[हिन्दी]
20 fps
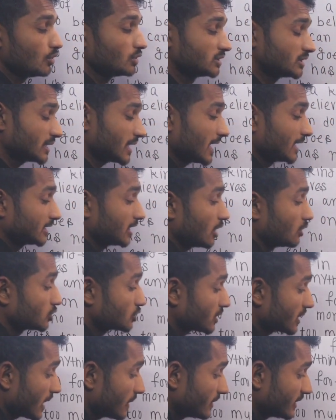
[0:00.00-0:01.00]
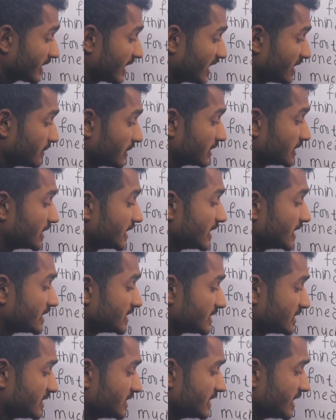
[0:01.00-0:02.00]
उसको खाता हो उसको क्या बोलेंगे कैनिमल
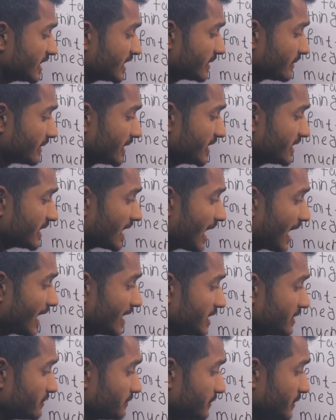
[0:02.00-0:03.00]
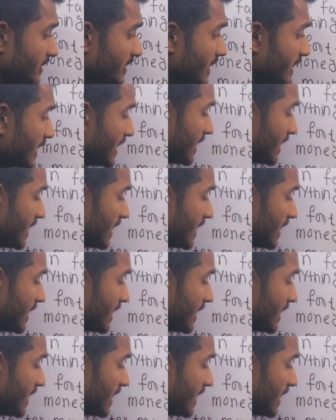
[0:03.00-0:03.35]
सी ए डबल एन आई बी